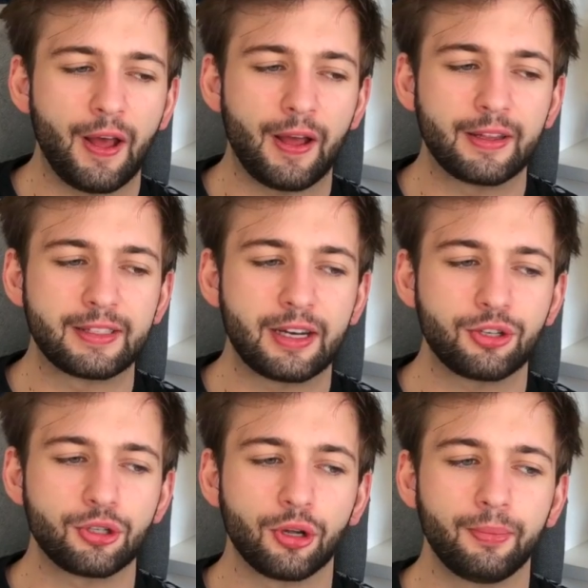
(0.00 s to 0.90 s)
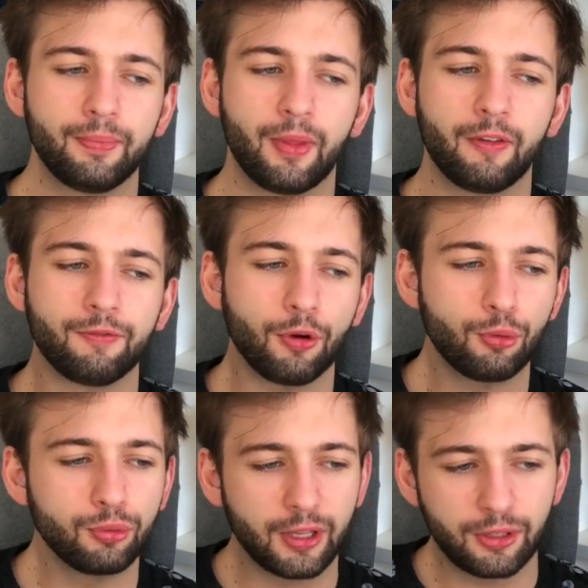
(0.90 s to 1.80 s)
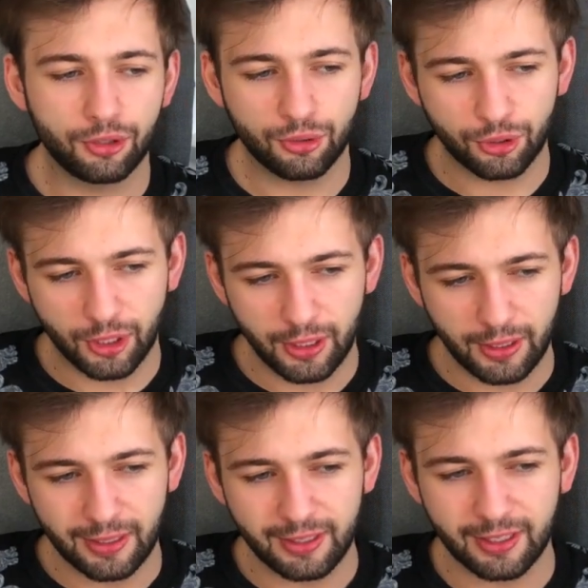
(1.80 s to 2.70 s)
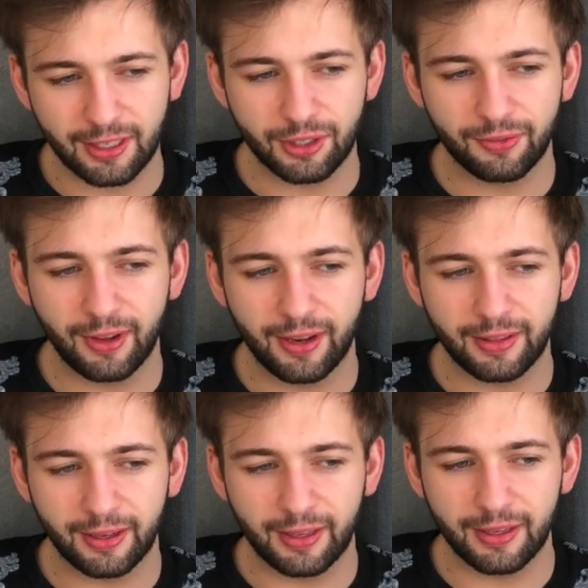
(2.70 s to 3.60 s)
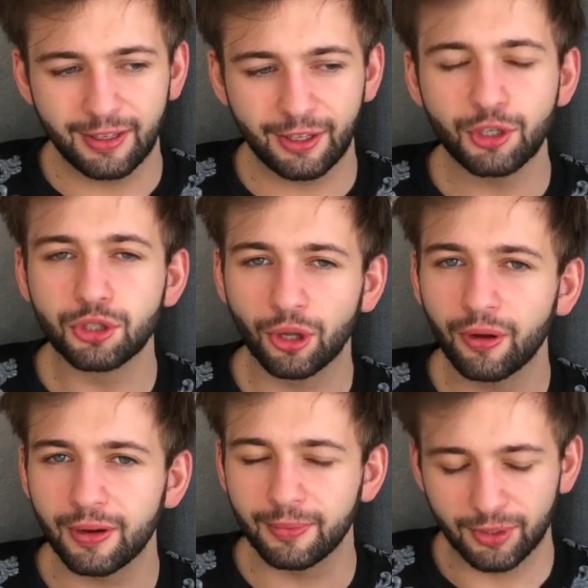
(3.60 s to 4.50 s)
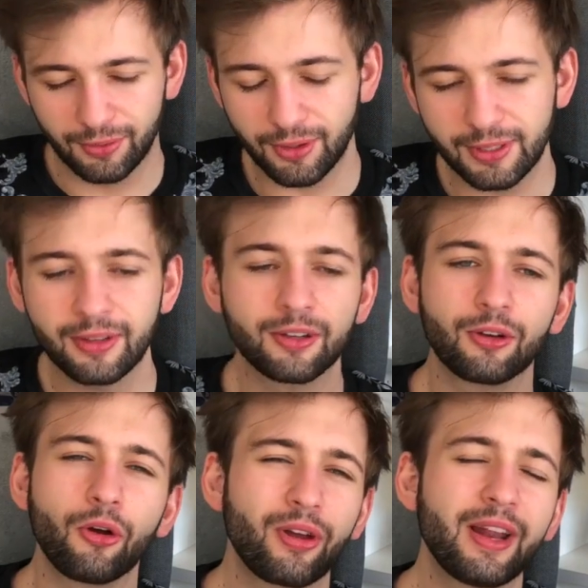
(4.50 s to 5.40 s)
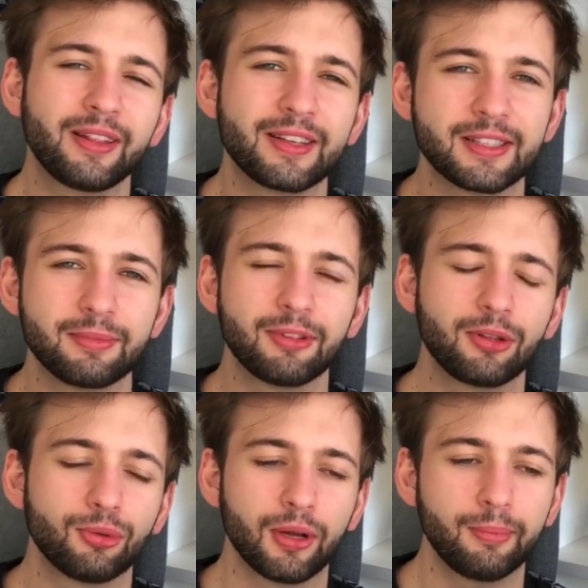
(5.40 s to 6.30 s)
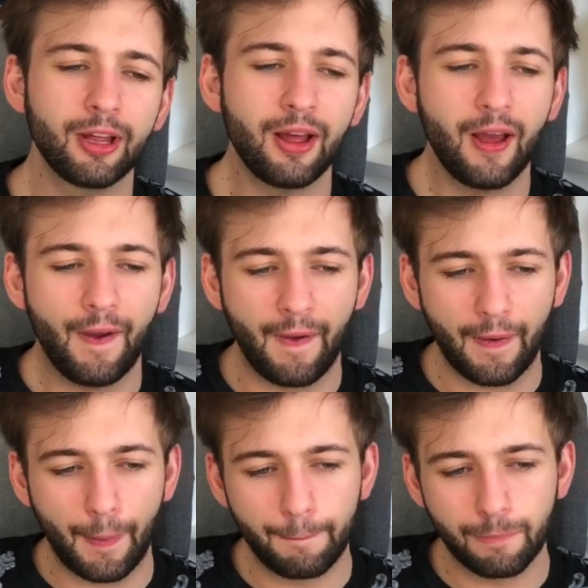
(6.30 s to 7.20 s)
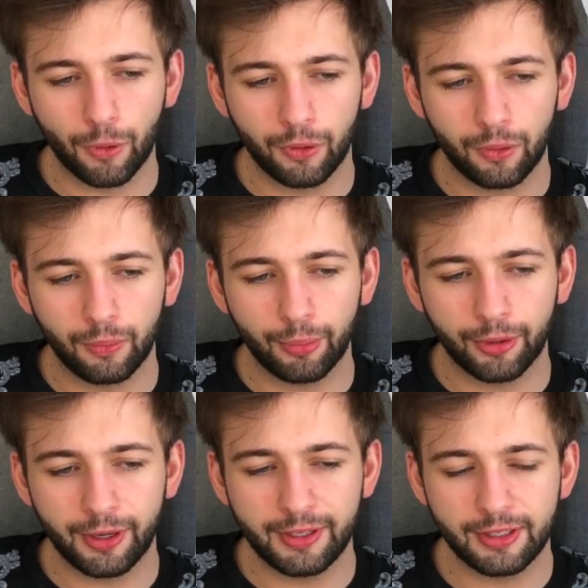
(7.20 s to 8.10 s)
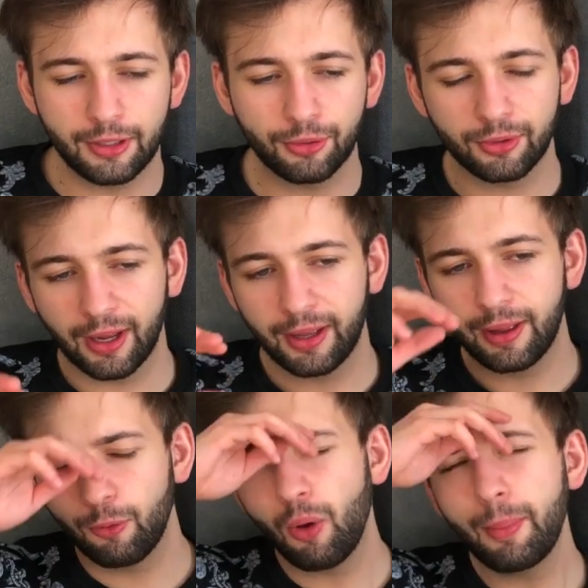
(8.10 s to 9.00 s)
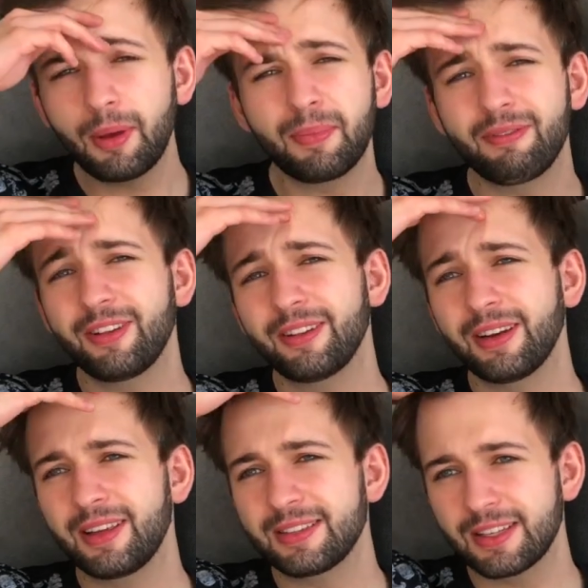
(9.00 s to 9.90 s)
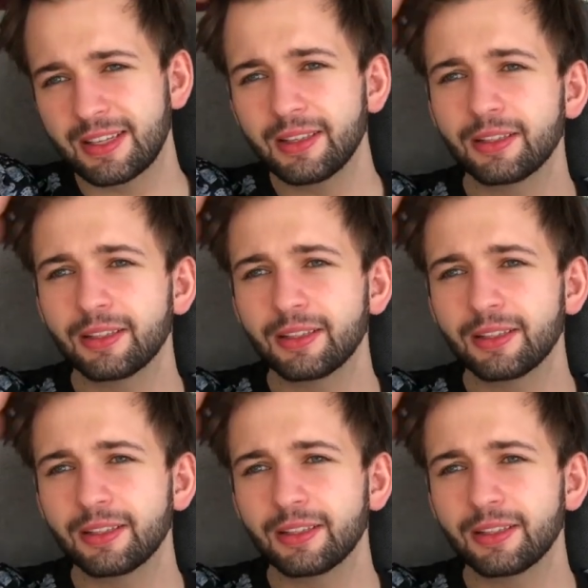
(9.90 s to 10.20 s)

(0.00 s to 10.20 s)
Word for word: E, zresztą e, wokół tej książki jest też wiele takich historii związanych konkretnie z tym tytułem, e, bo, bo Christie tutaj łamie pewne takie zasady,